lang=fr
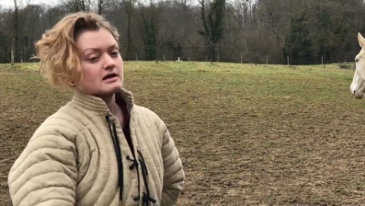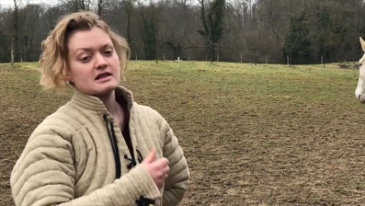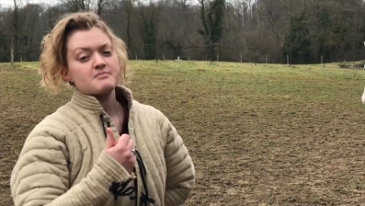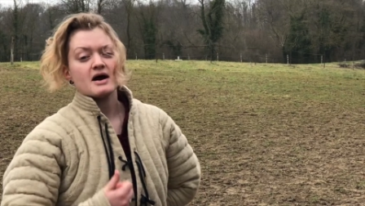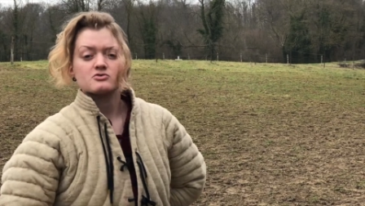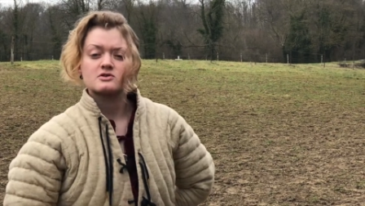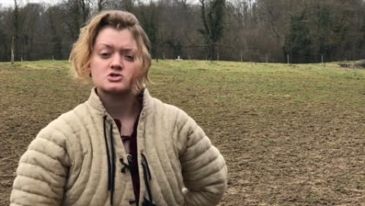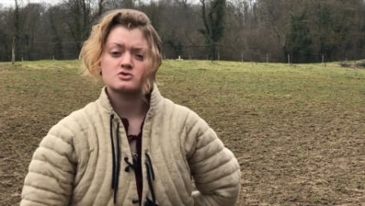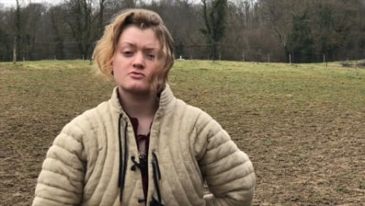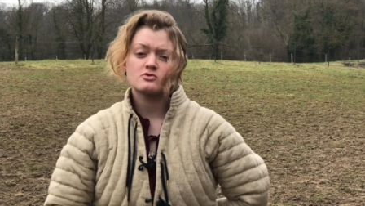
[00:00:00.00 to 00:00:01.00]
Les bardes des
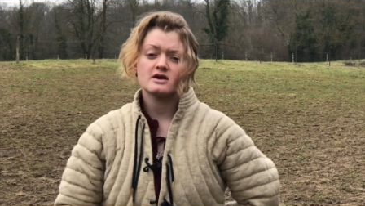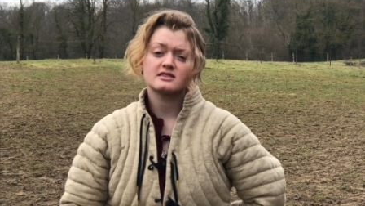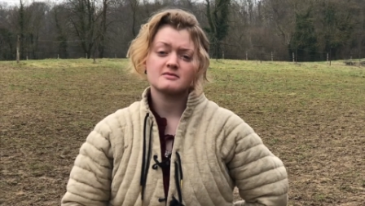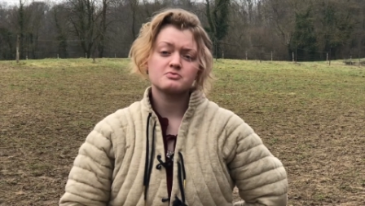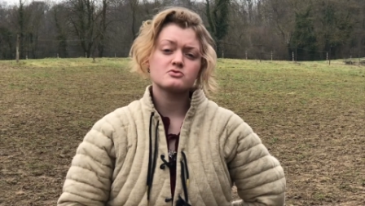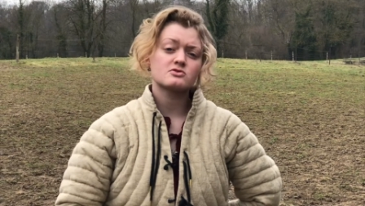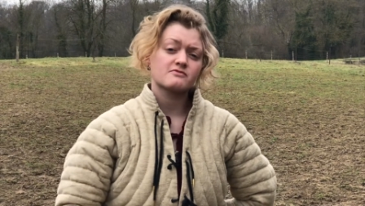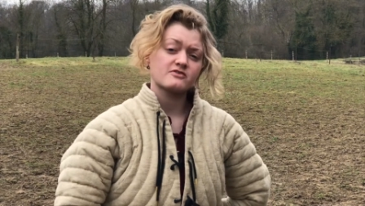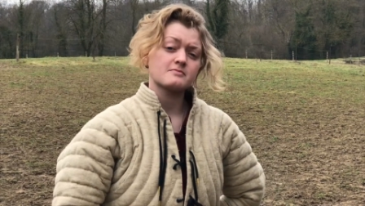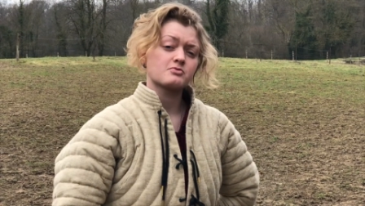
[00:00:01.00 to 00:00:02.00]
chevaux étaient plus
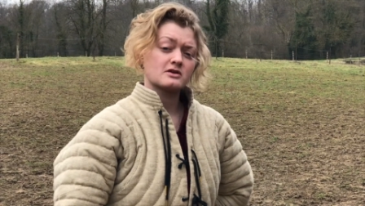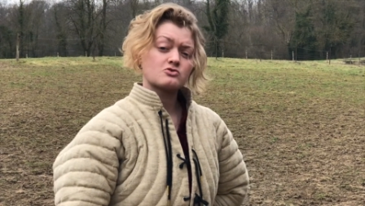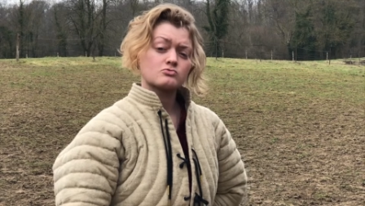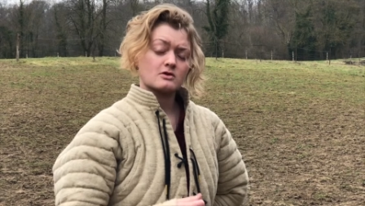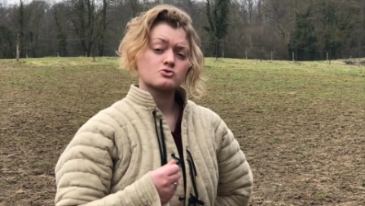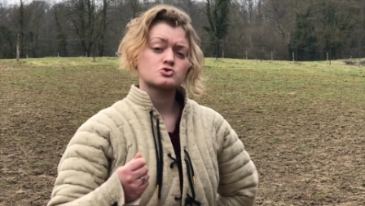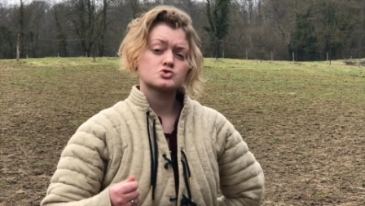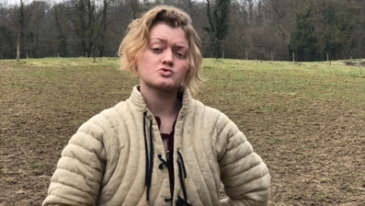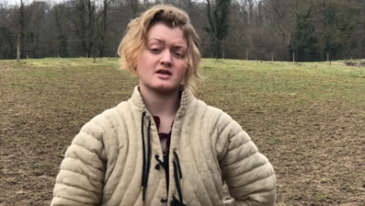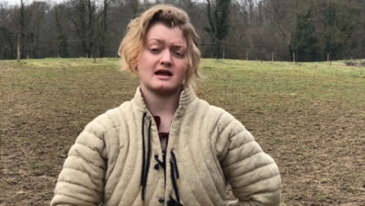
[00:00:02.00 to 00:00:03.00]
faits pour les tournois de
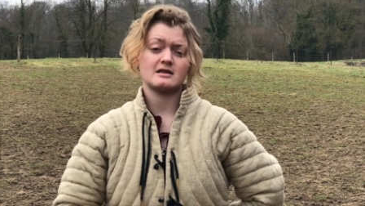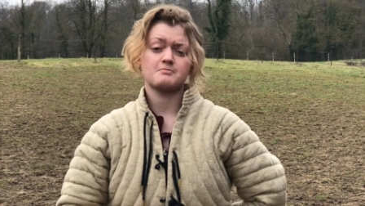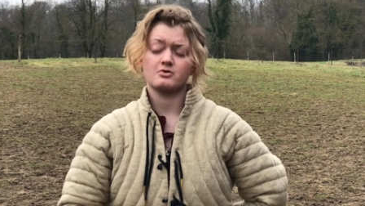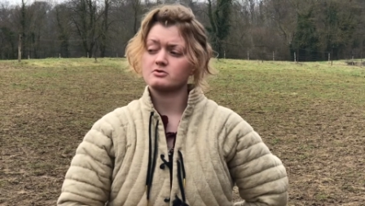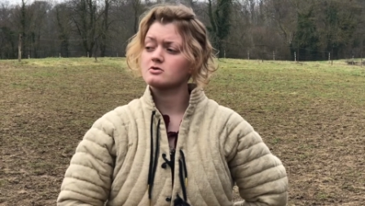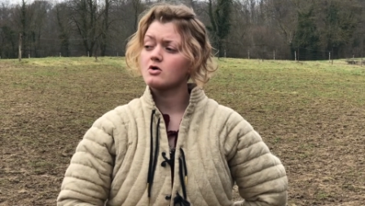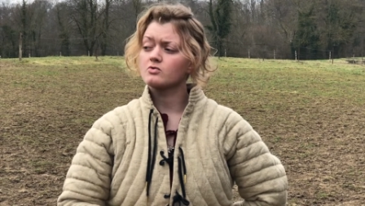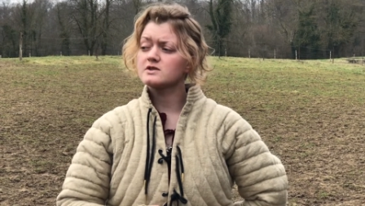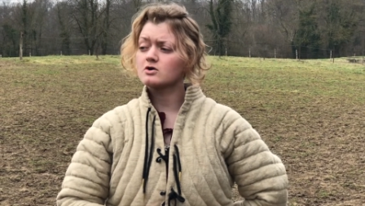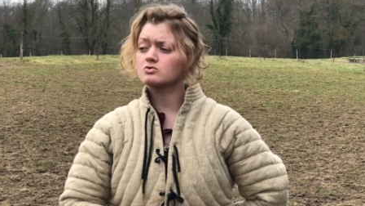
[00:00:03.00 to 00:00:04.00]
joute à l'époque.
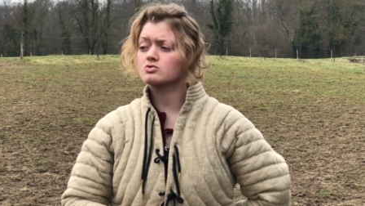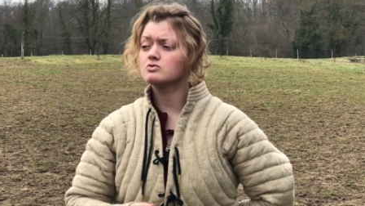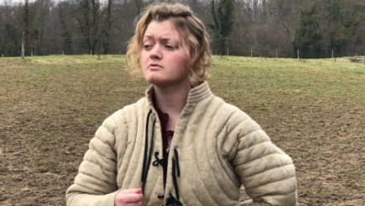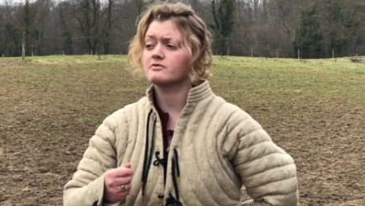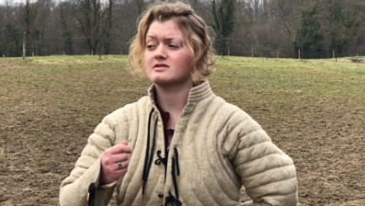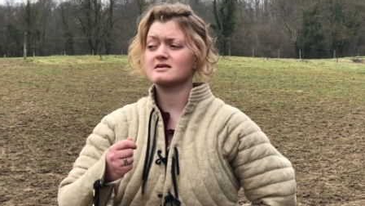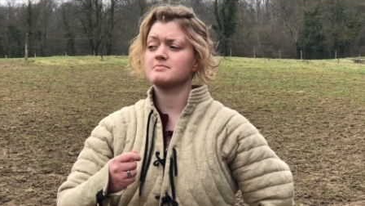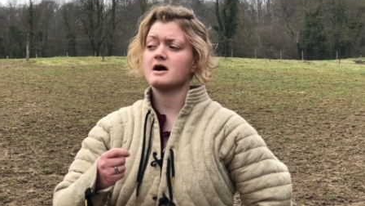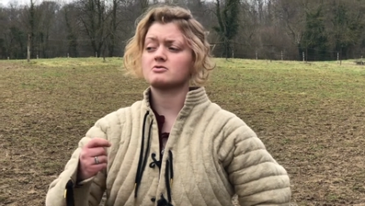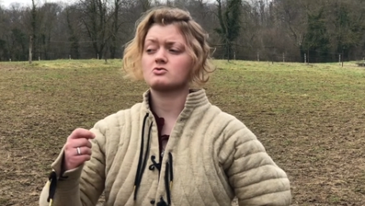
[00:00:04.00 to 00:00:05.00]
On y retrouve des
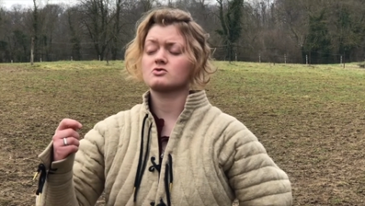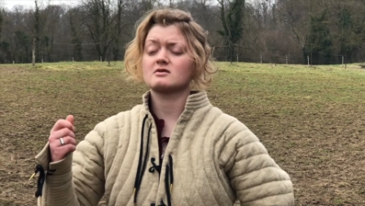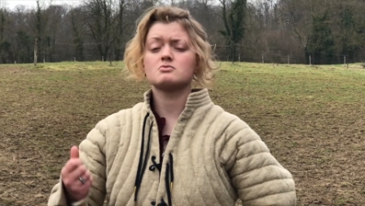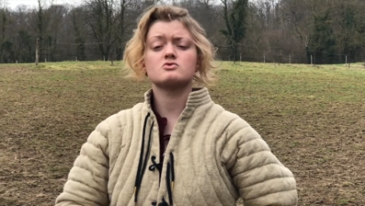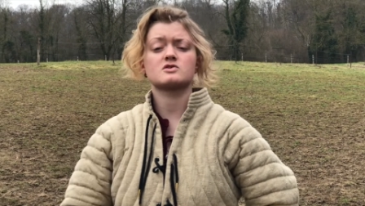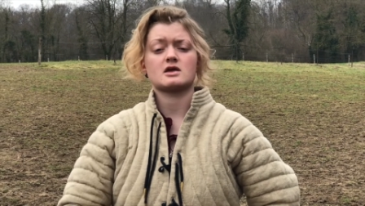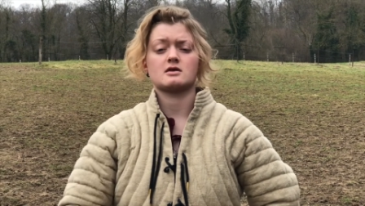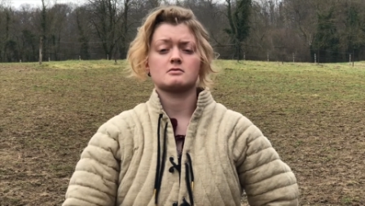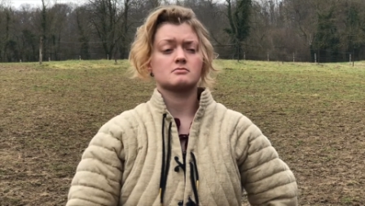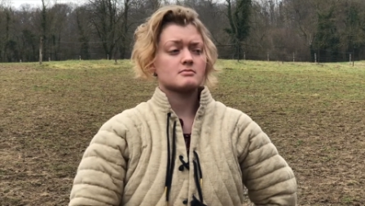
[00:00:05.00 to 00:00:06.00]
bardes dans des
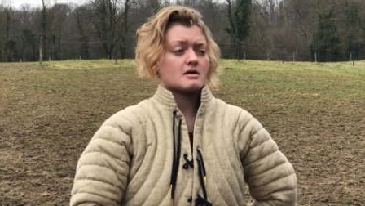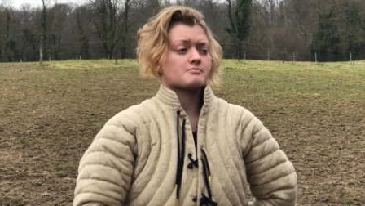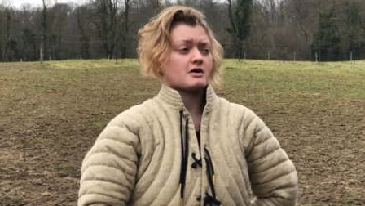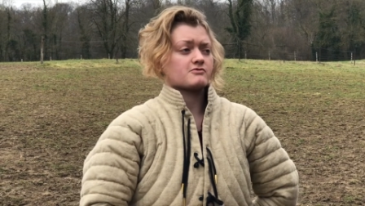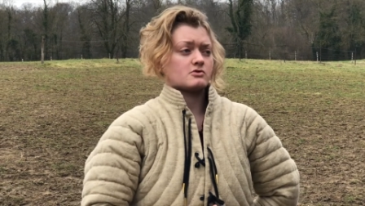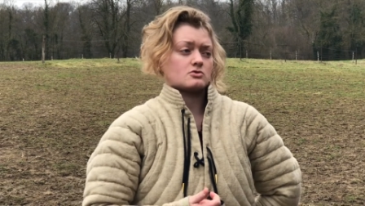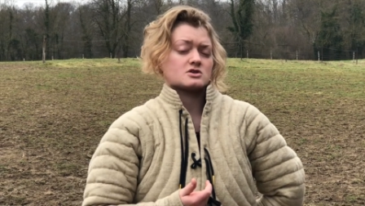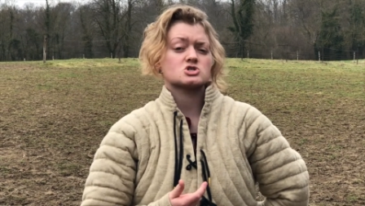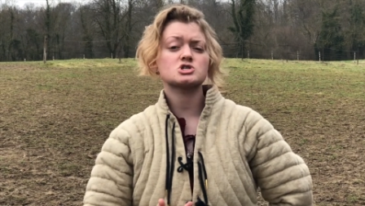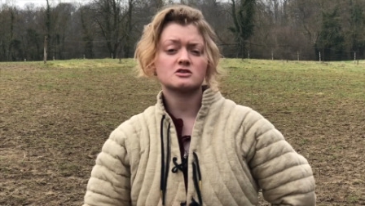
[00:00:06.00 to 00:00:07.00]
musées, même parfois dans
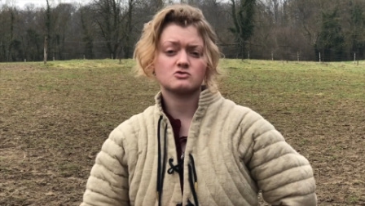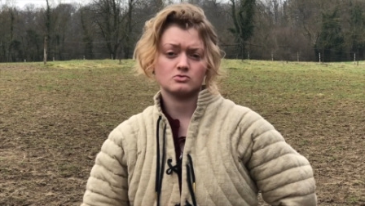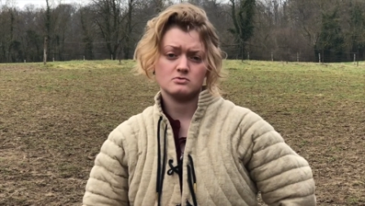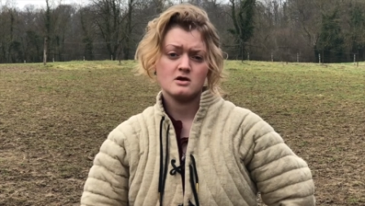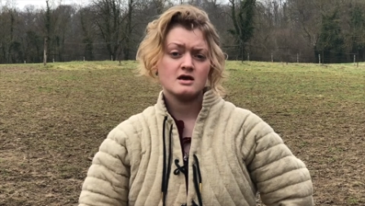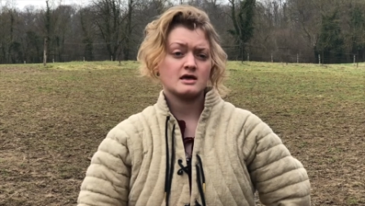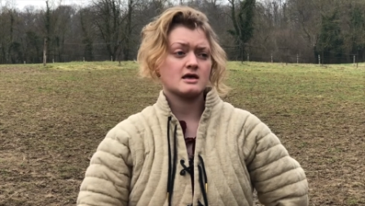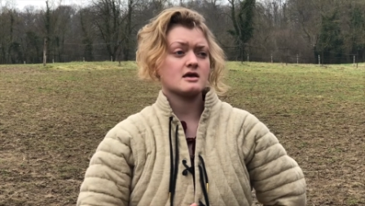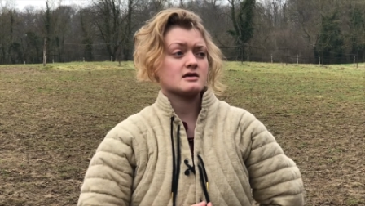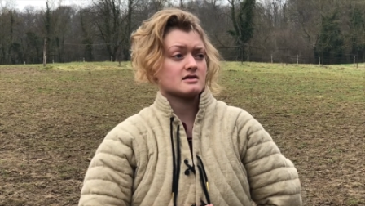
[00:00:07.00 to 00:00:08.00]
des châteaux
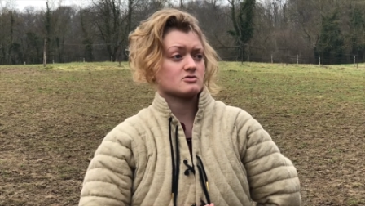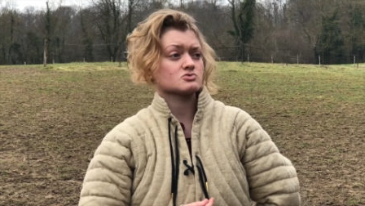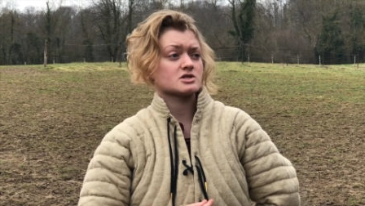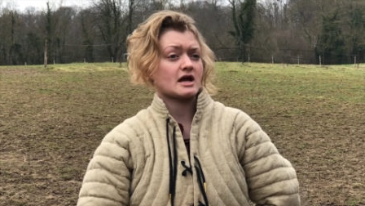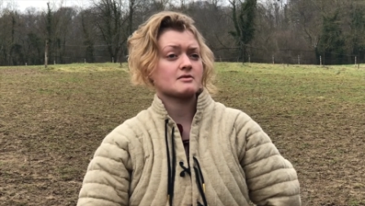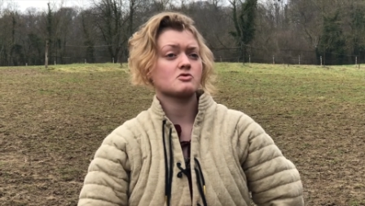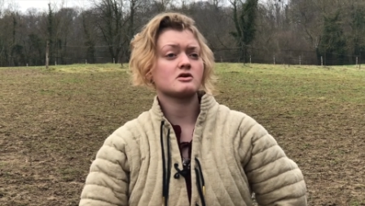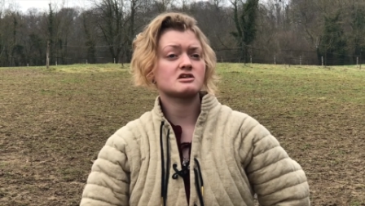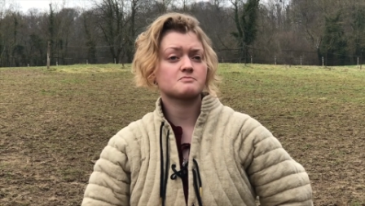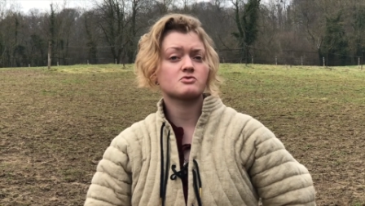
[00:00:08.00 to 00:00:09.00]
et ils sont
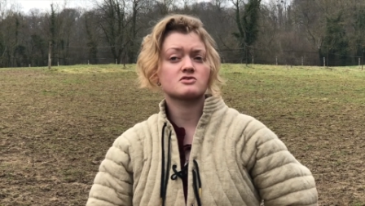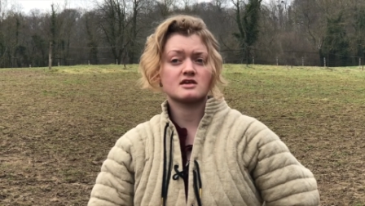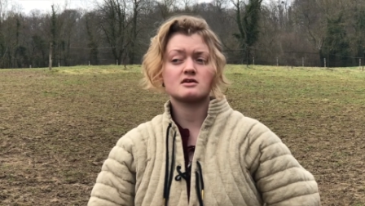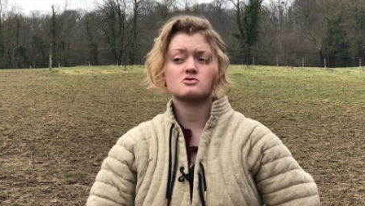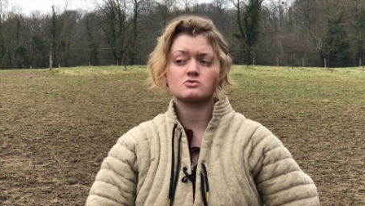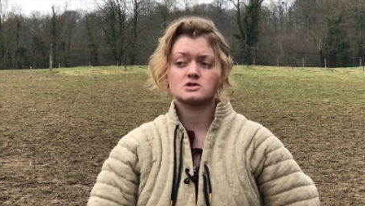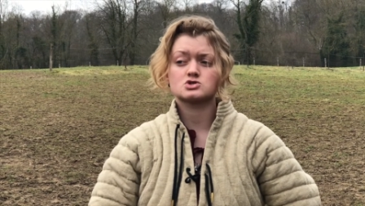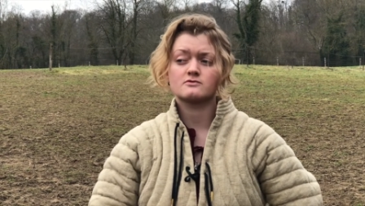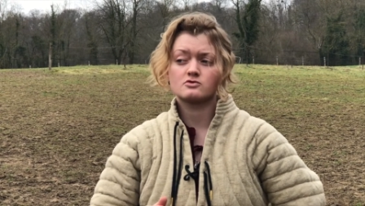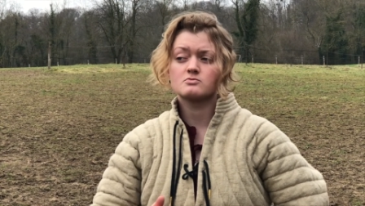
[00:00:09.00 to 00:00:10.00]
généralement exposés sur des
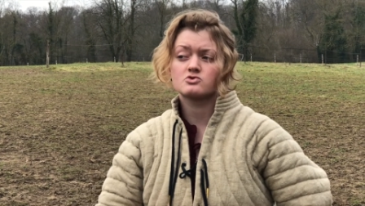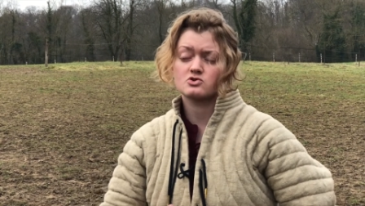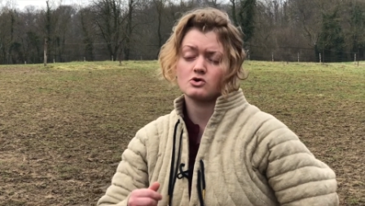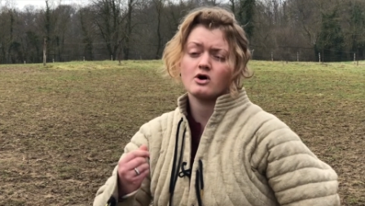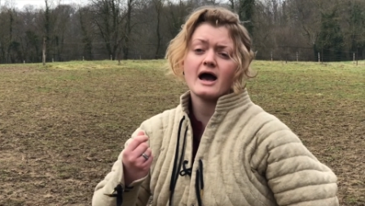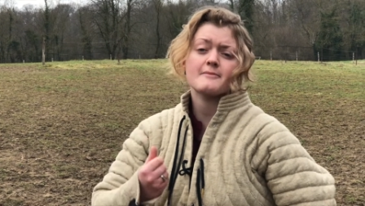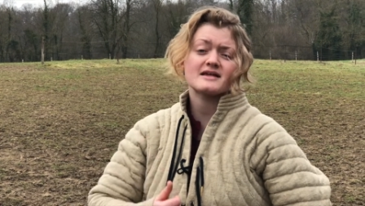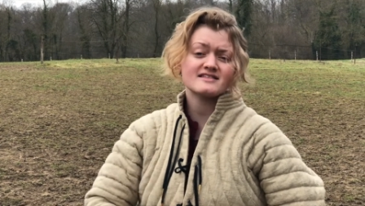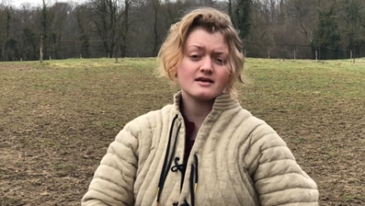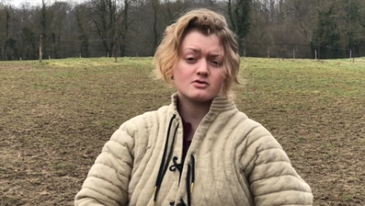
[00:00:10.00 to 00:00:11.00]
chevaux mesurant
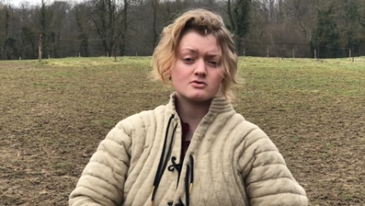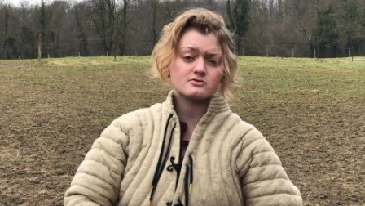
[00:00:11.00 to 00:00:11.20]
1m50